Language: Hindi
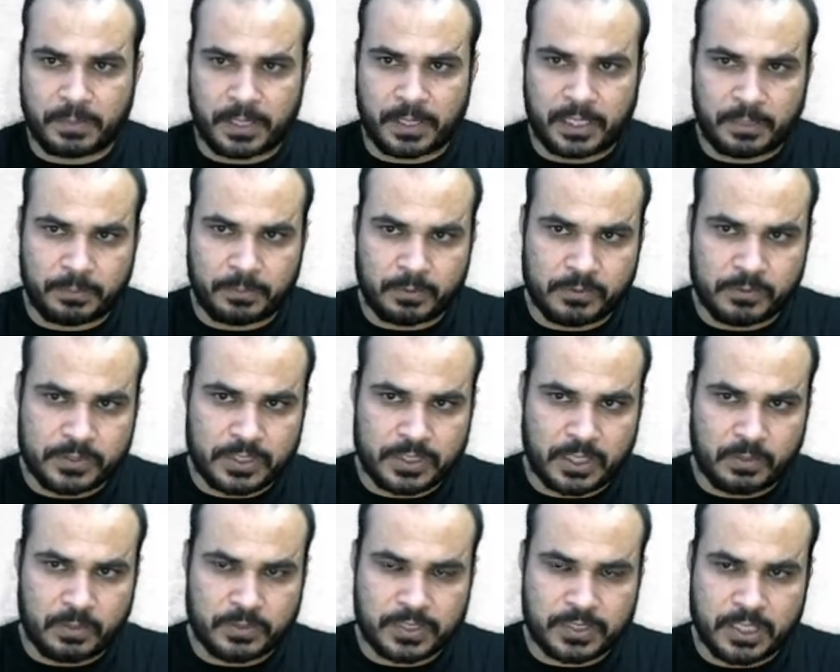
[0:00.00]
पहले
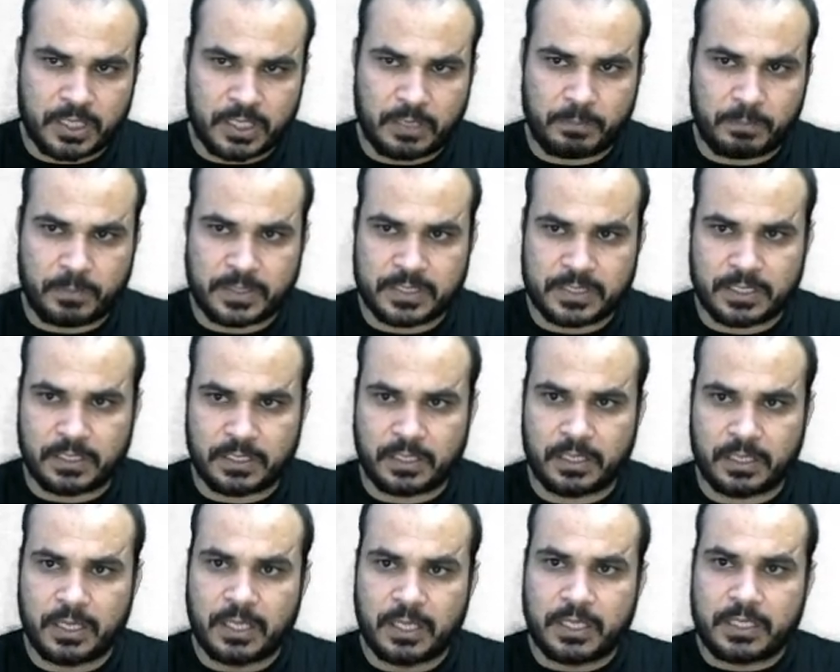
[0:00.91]
पहुँचती है उसे ईपी
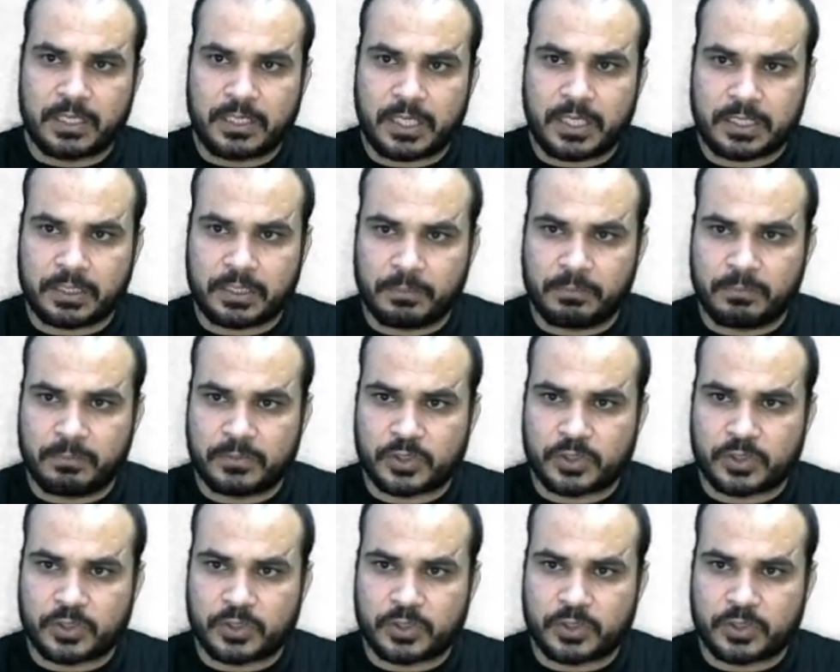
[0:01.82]
सेंटर एकदम